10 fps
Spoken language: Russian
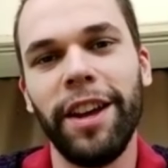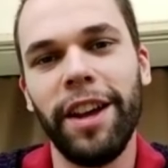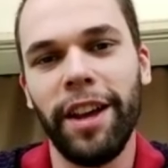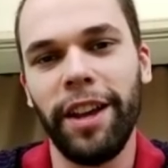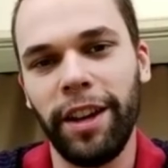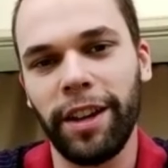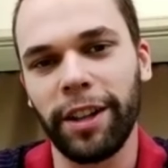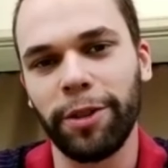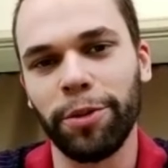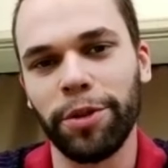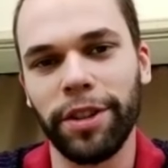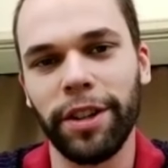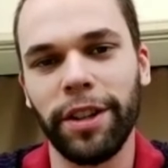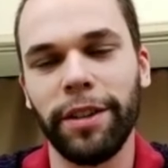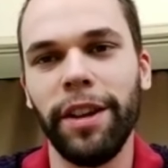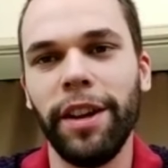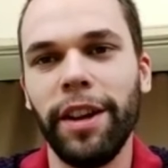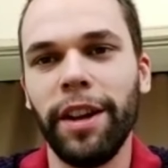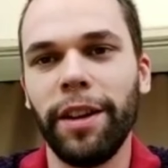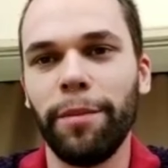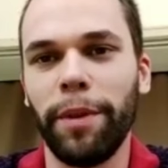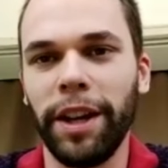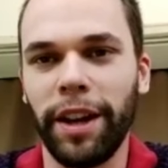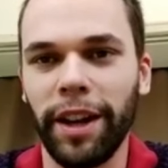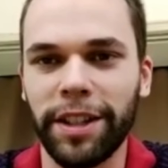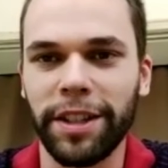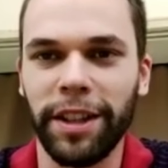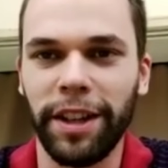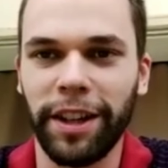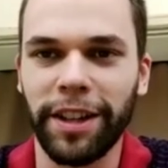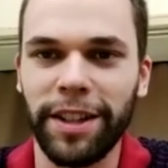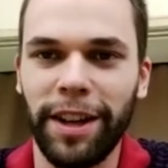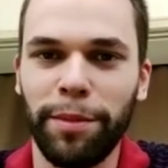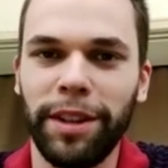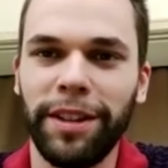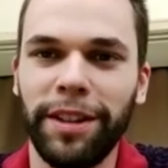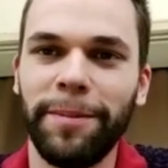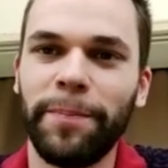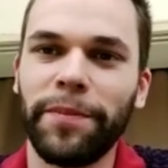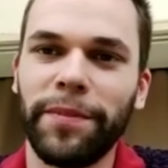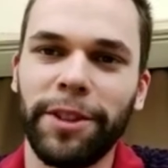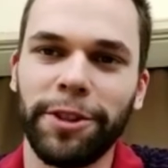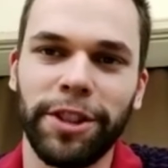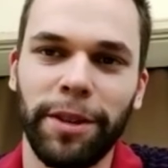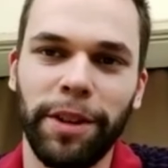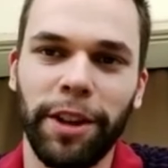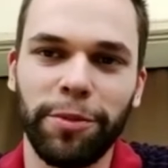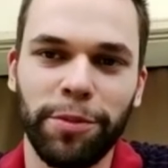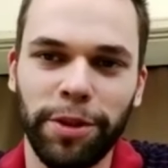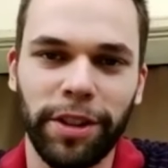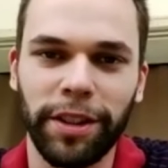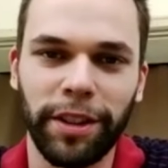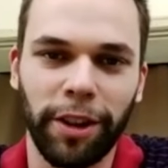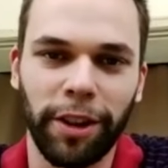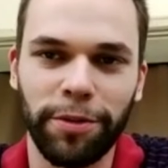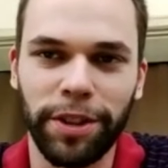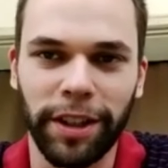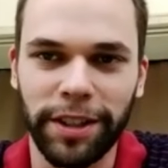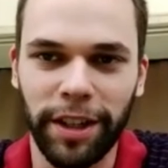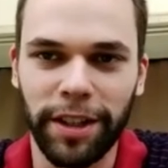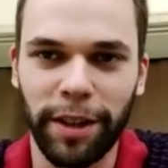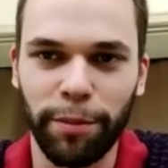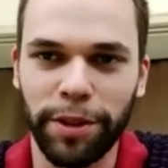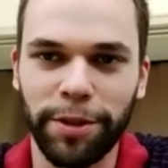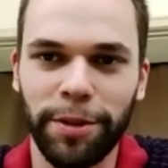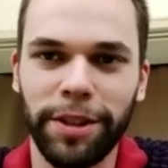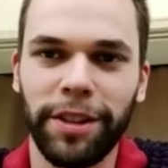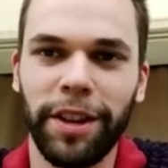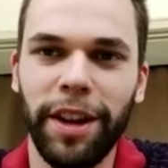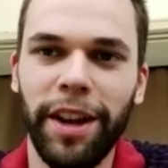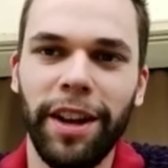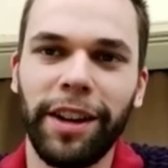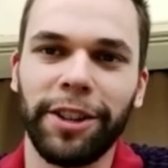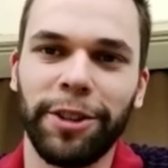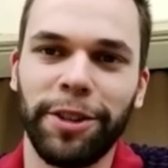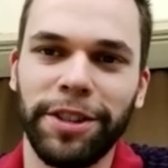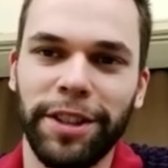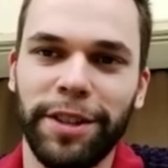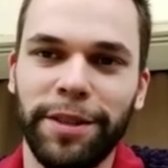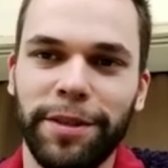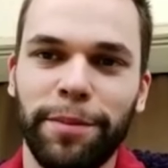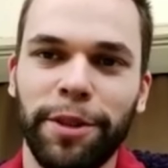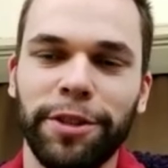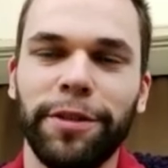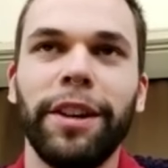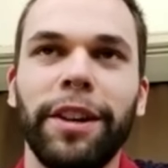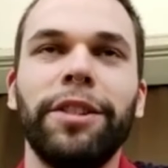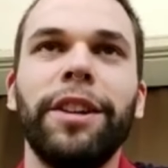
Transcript: и как-то уже моя реакция на них ослабла. То же самое, я думаю, так у всех израильтян происходит, которые здесь проживают.